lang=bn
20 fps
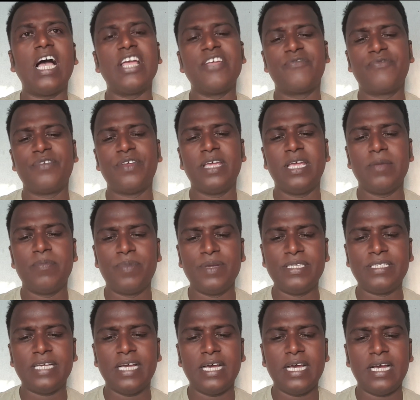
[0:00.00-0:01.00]
আইপিএ
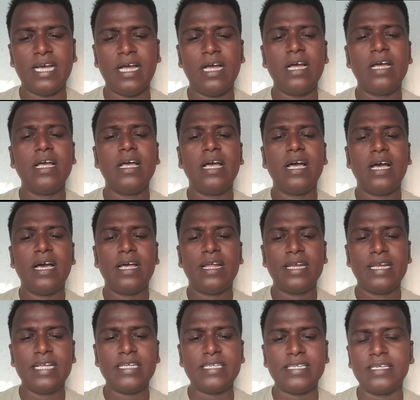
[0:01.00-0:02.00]
ভিসা
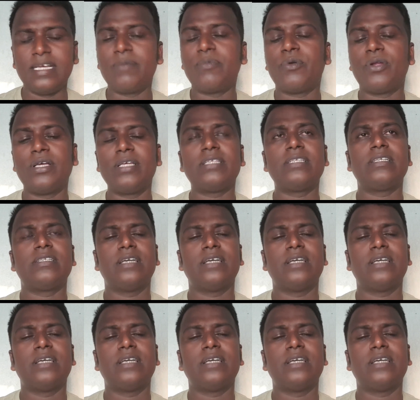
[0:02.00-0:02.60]
নিয়ে সিঙ্গাপুরে